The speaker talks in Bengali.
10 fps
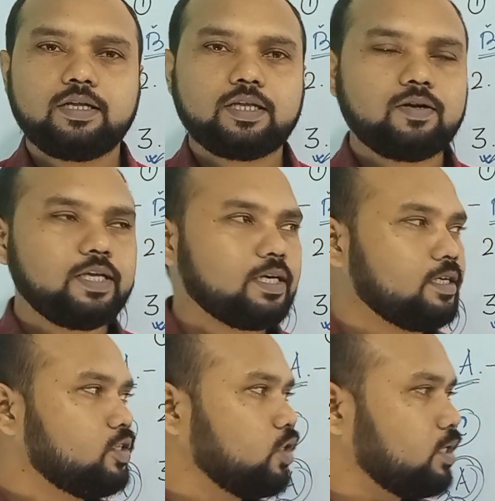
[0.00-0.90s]
তাহলে
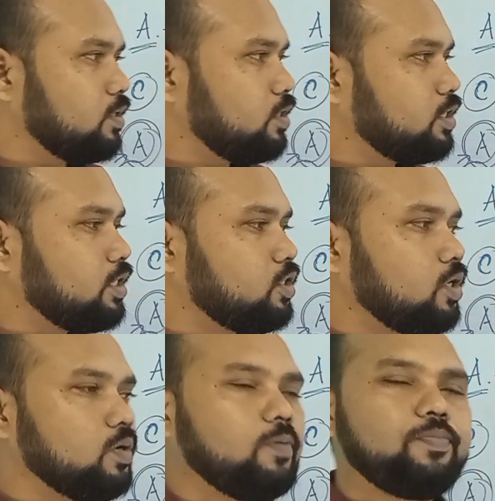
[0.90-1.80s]
এখানে ছয়টা রয়েছে
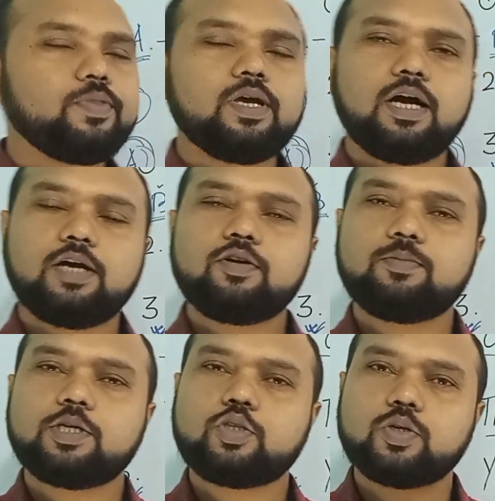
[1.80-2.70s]
চলো আরও
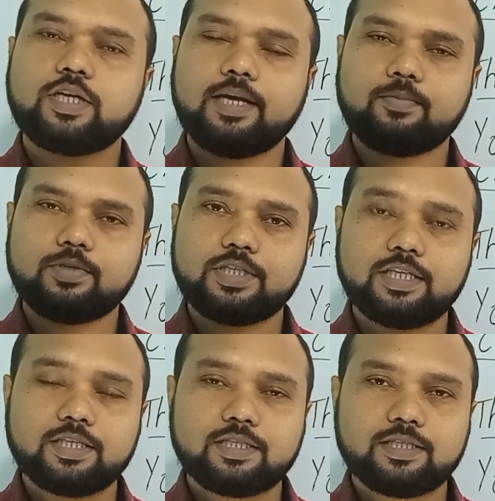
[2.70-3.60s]
আমরা ছটা এমন
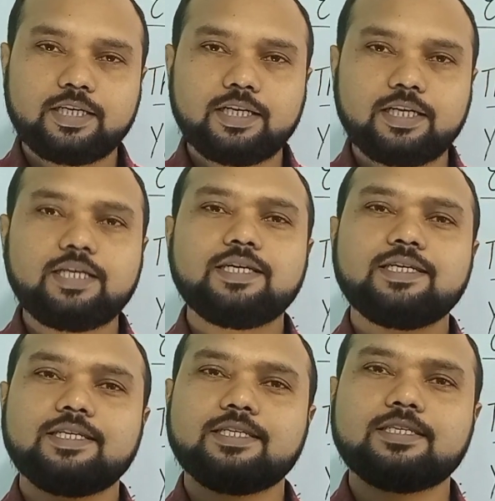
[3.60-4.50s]
সেন্টেন্স দেখিনি
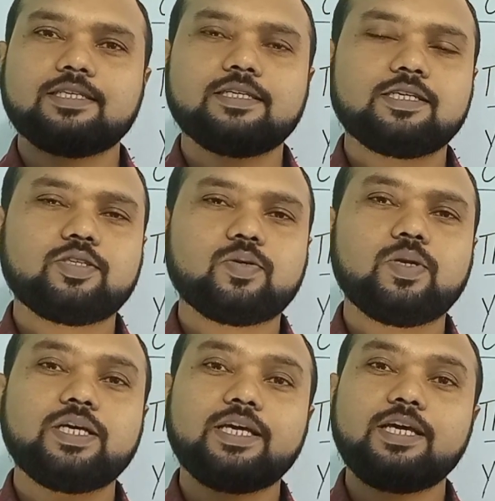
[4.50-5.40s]
যে
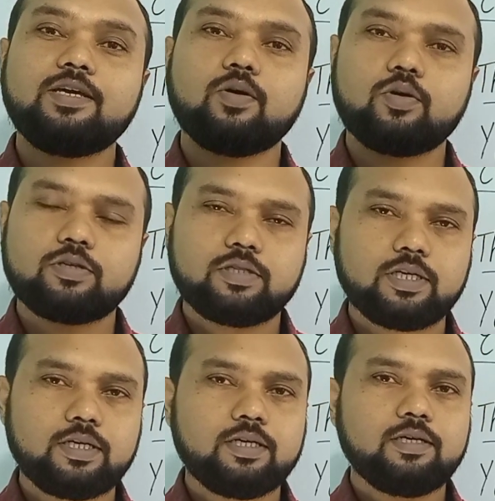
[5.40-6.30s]
সেন্টেন্সগুলি এই
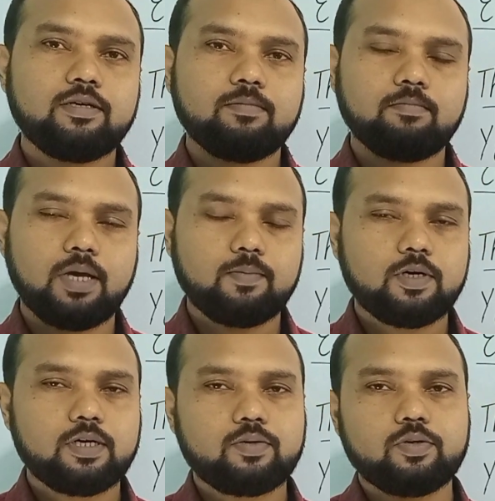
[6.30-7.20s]
অর্থে
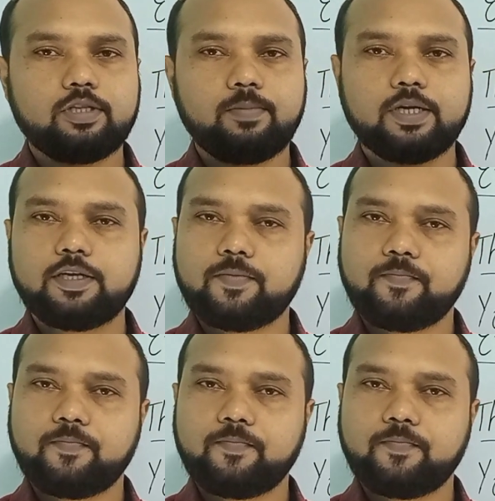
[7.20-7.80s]
ব্যবহার করতে পারি